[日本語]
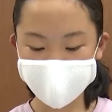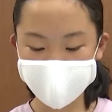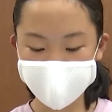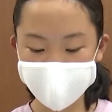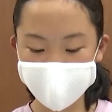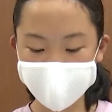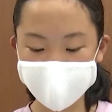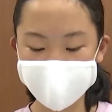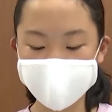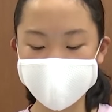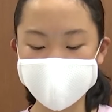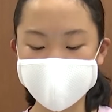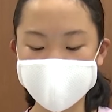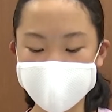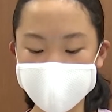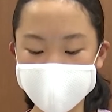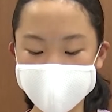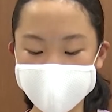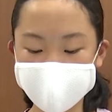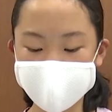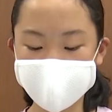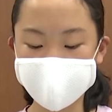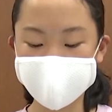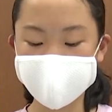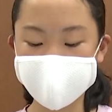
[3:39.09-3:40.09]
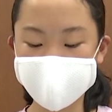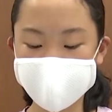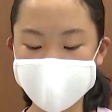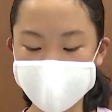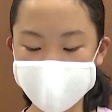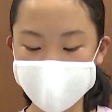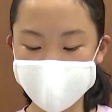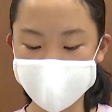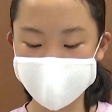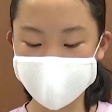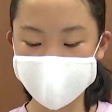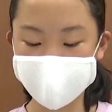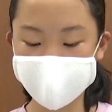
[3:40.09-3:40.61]
手花火や黒い
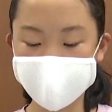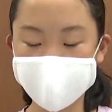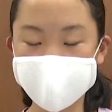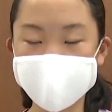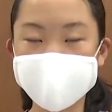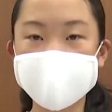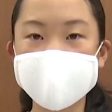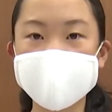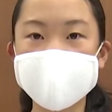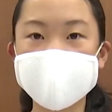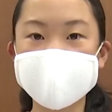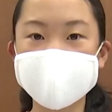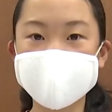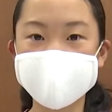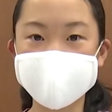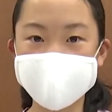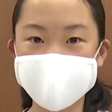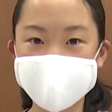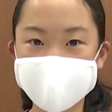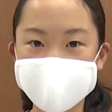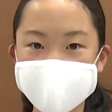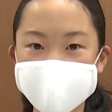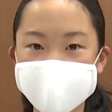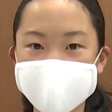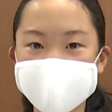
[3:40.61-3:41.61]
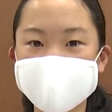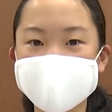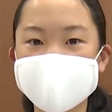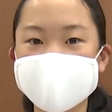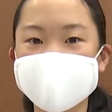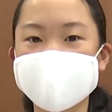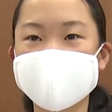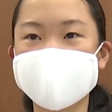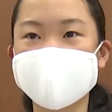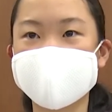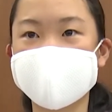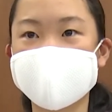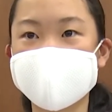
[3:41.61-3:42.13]
自販機の缶の列
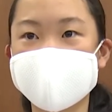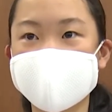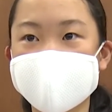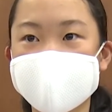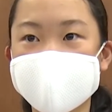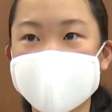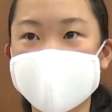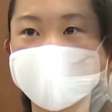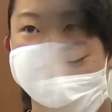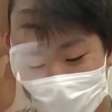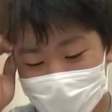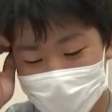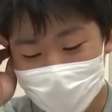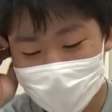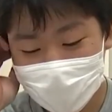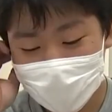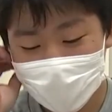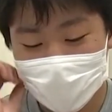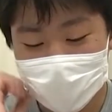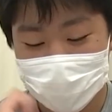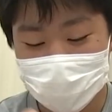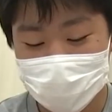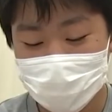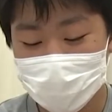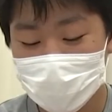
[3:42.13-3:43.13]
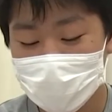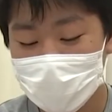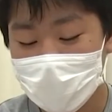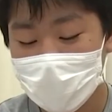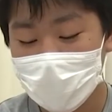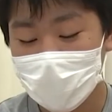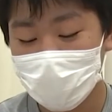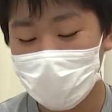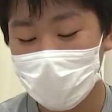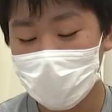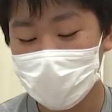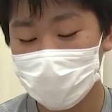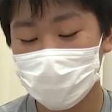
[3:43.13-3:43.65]
隅田
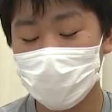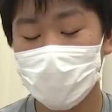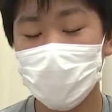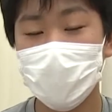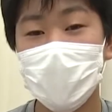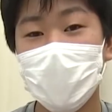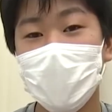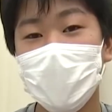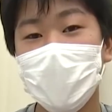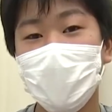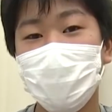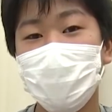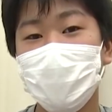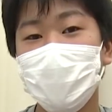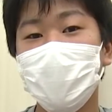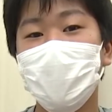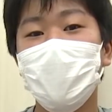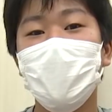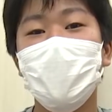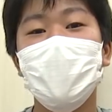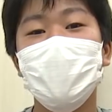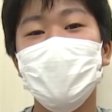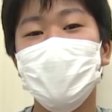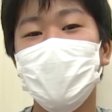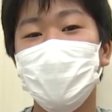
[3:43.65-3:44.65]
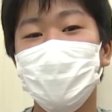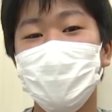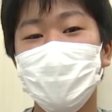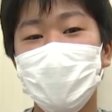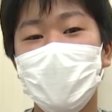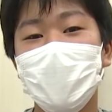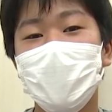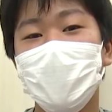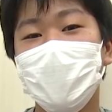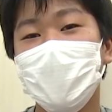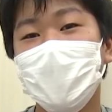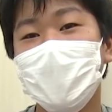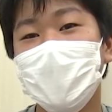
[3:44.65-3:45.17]
川揺れる花火と屋形
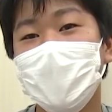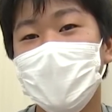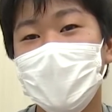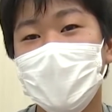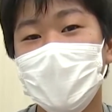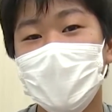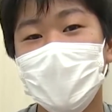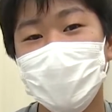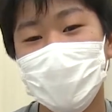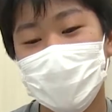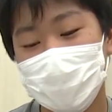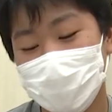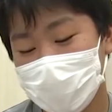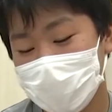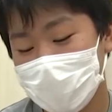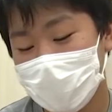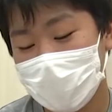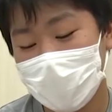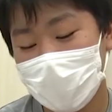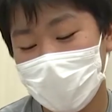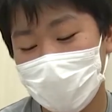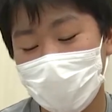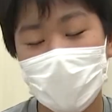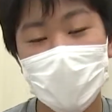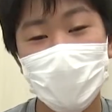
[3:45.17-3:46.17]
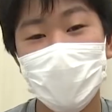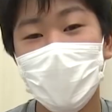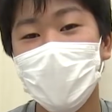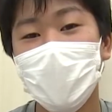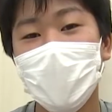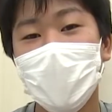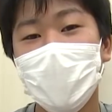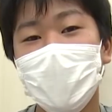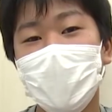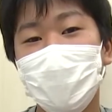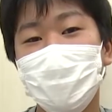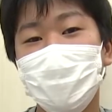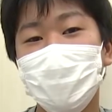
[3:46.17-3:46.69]
船隅田川揺れ
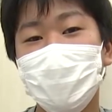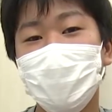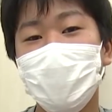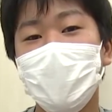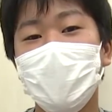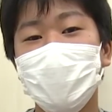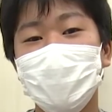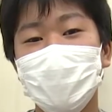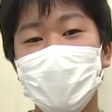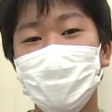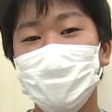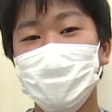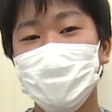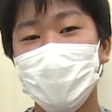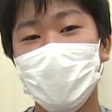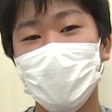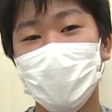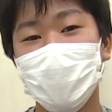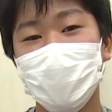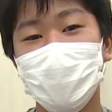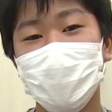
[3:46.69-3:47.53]
る花火と屋形船